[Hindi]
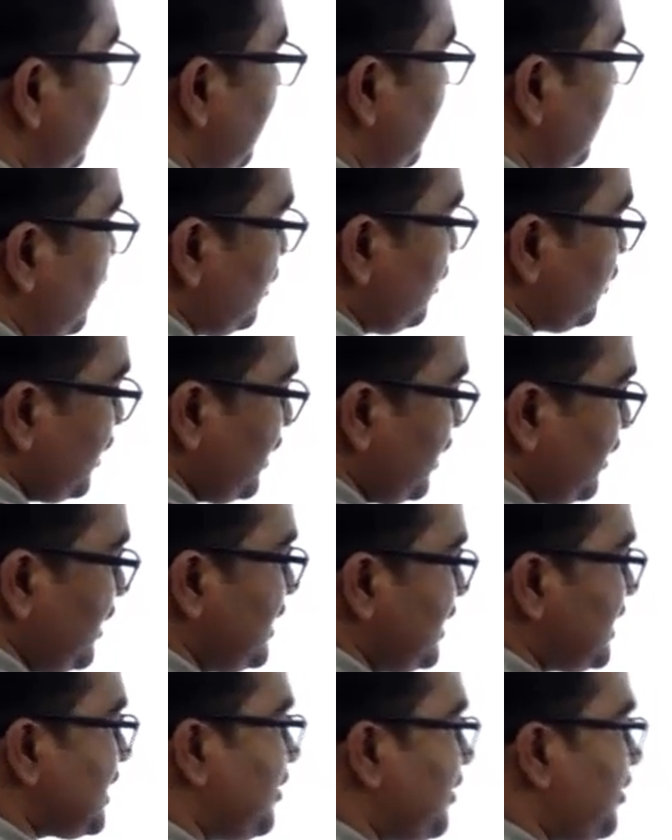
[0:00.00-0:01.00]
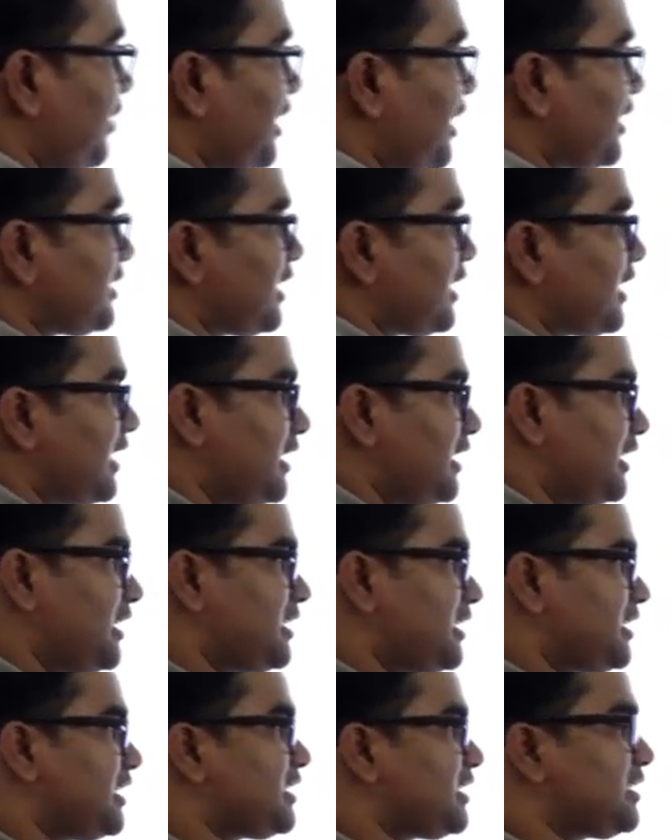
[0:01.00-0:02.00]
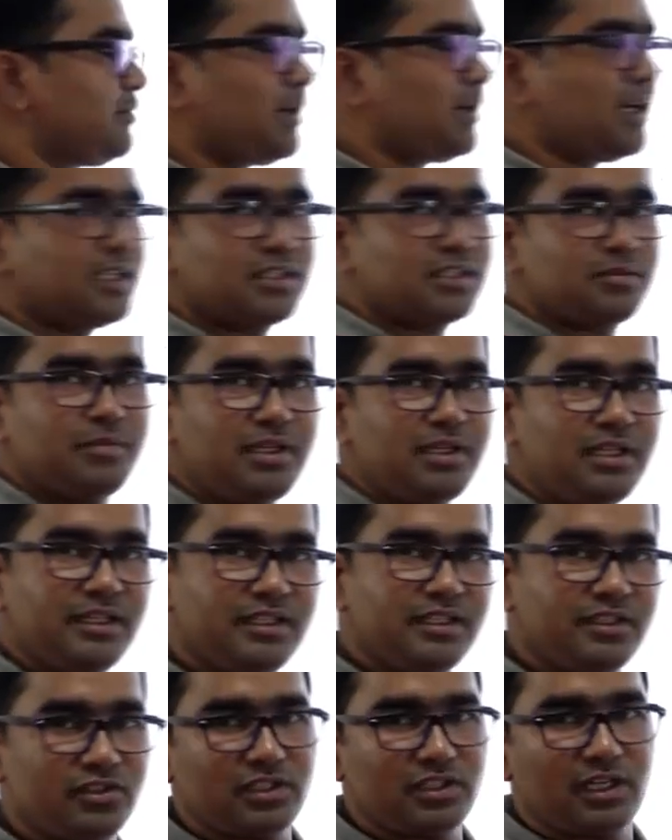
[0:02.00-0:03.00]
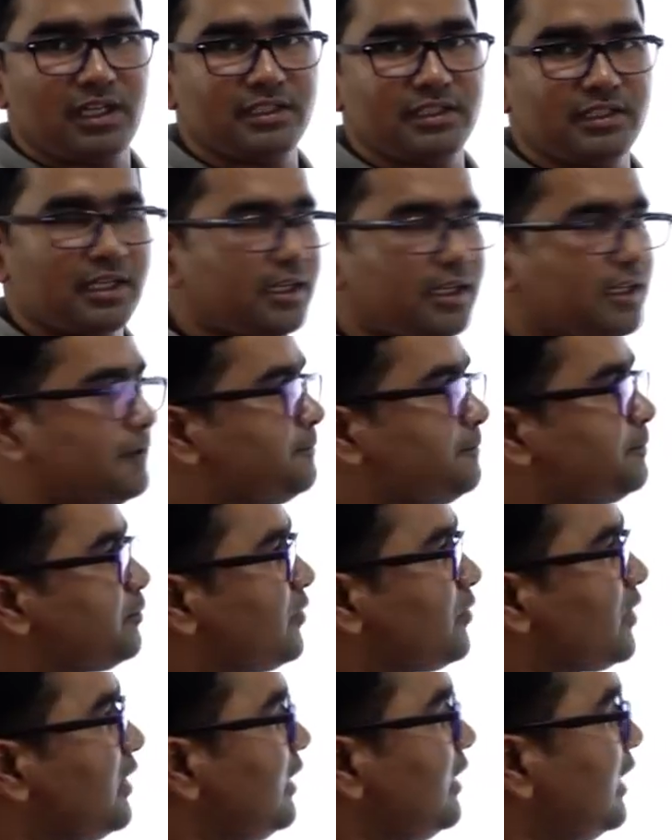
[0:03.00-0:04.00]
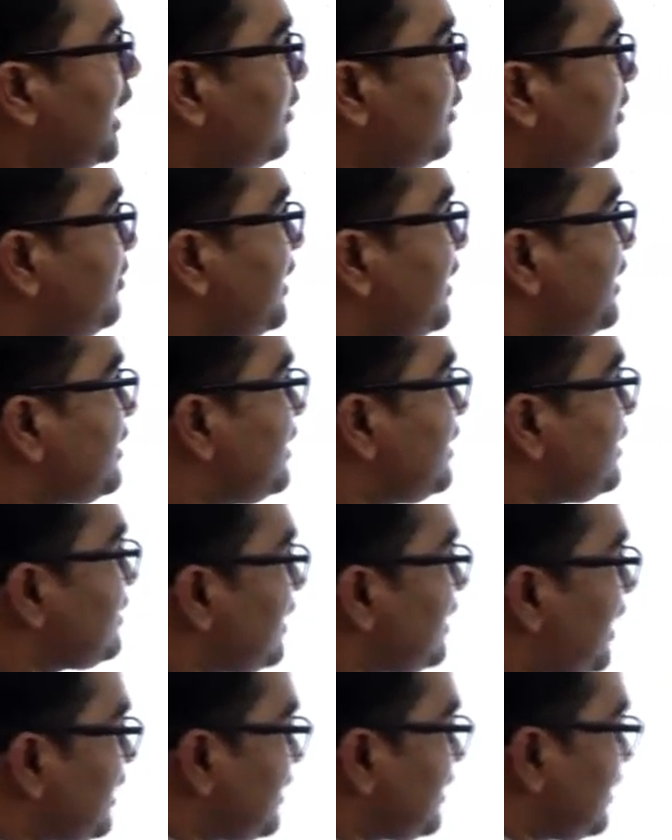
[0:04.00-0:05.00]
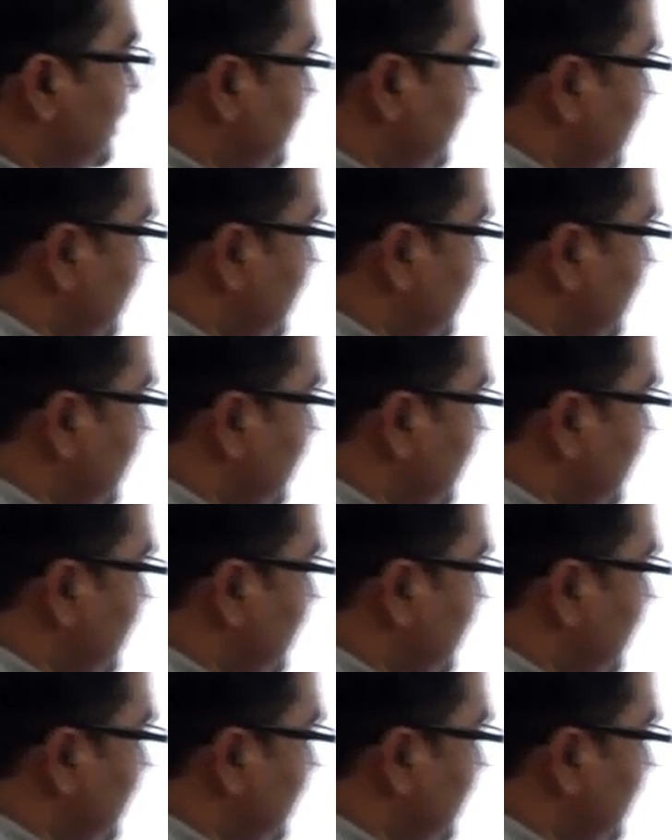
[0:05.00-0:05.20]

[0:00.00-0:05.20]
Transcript: चार नौ तो ये तीन से भी भाग जा रहा है यानी कि छः से भाग इसमें चला जाएगा अब हम देखते हैं सात का